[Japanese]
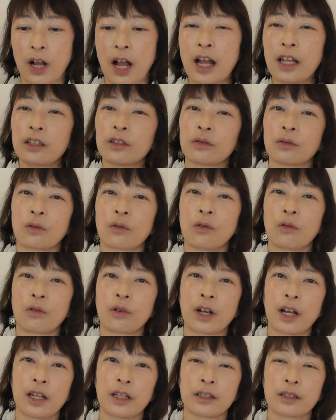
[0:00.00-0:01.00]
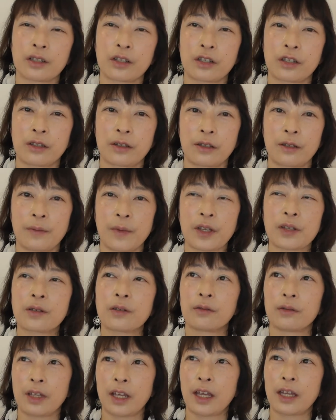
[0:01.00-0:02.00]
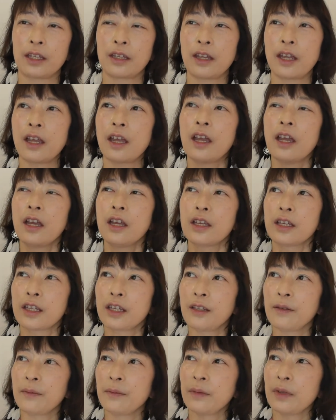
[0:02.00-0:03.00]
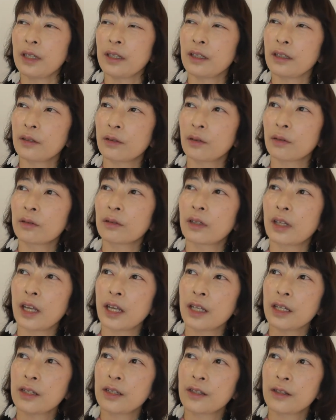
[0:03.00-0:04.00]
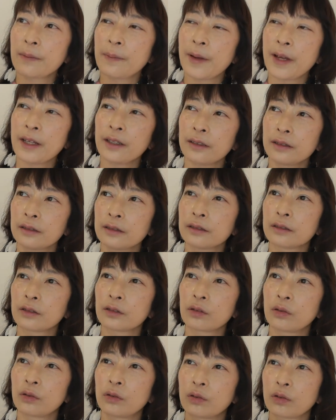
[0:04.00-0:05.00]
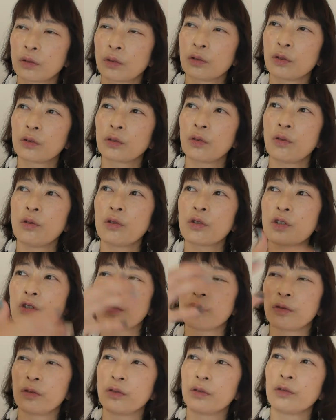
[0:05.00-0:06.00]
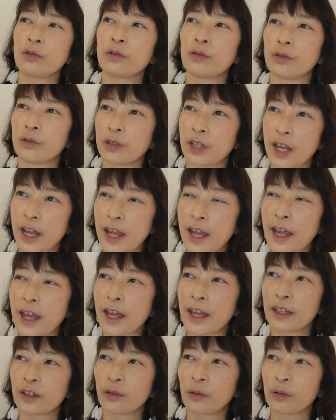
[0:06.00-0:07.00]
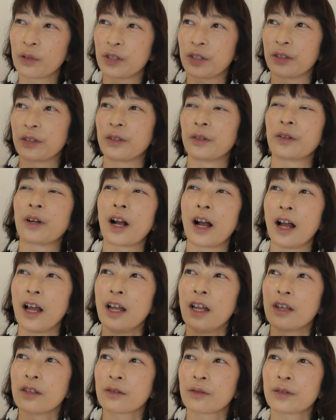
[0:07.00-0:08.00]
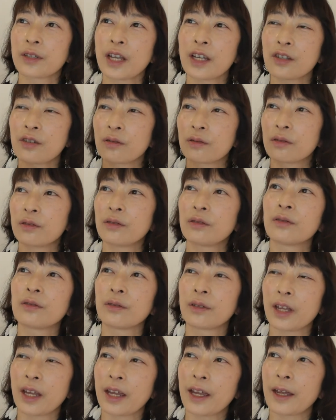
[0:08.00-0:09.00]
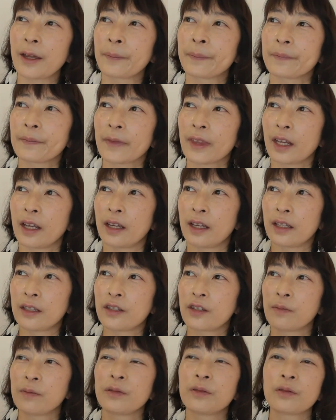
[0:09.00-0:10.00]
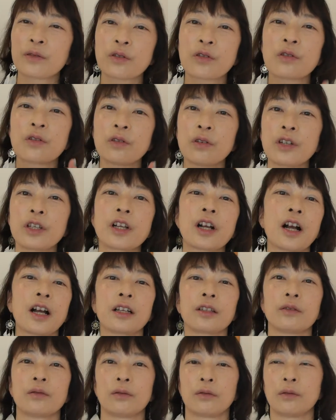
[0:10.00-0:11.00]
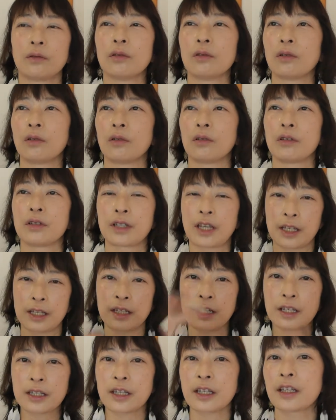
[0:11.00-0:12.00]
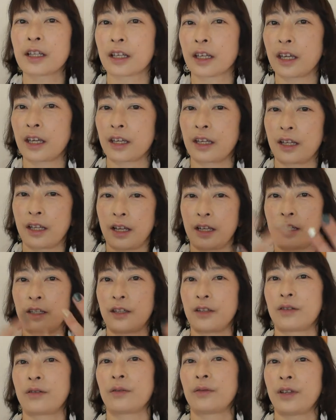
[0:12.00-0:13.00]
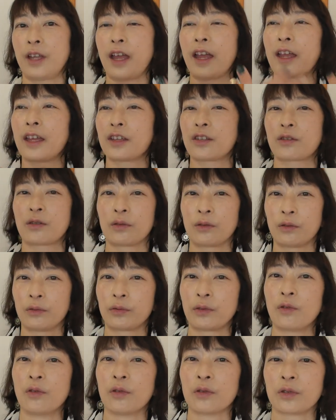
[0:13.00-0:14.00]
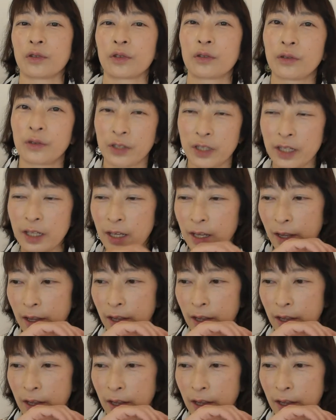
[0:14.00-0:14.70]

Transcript: うカードの交換しますよねで貧民にとって一番その当時のルールで当時っていうかその最初のルールで、えー、自分の強いカードを差し出さなきゃいけないんですよねその富豪の人に。